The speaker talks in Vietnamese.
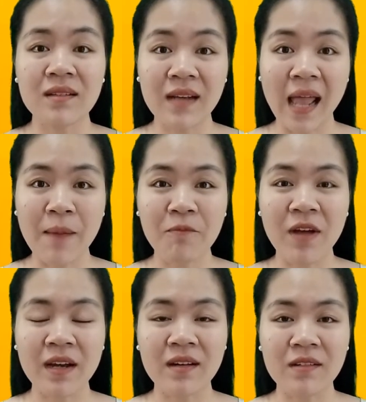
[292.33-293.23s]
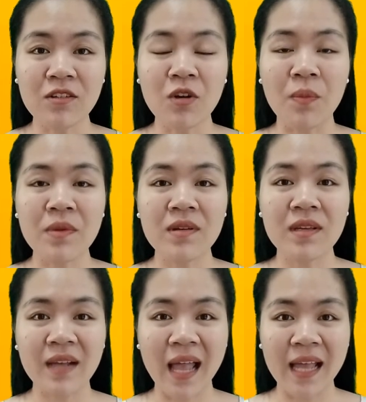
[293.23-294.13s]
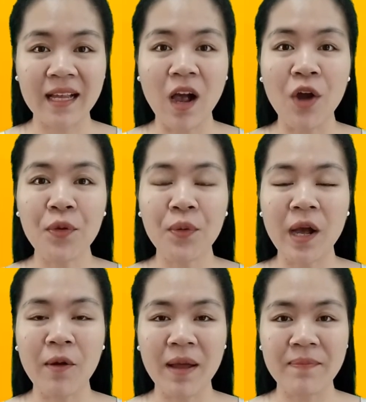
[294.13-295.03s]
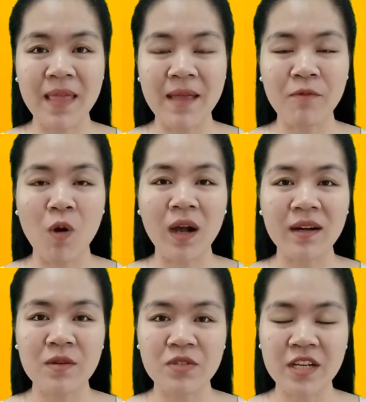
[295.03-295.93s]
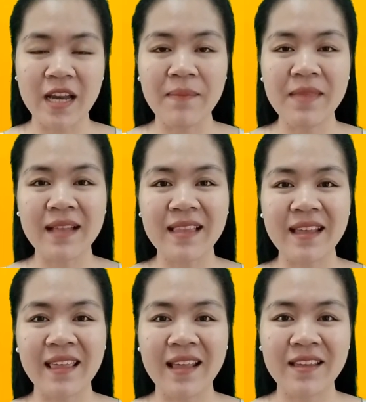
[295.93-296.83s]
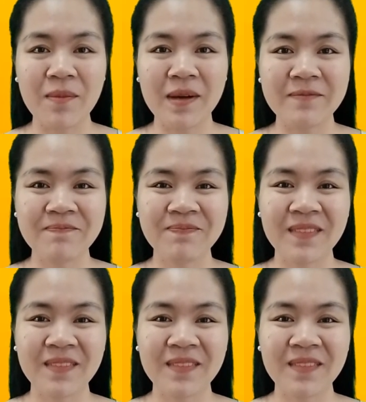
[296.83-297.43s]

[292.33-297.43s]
từ nam và nữ, cũng như những ai có nhu cầu làm đẹp hoặc điều trị nám da tàn nhang cho mình.